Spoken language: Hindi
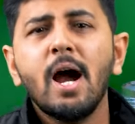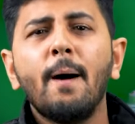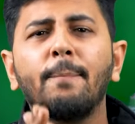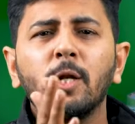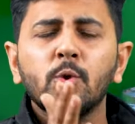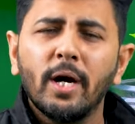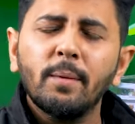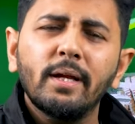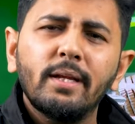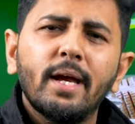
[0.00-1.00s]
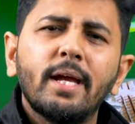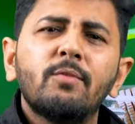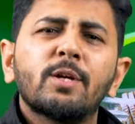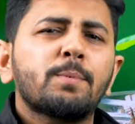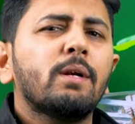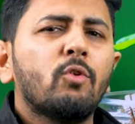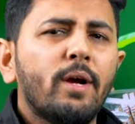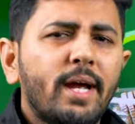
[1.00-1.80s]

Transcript: आपका जो हर महीने है इन्वेस्टमेंट वो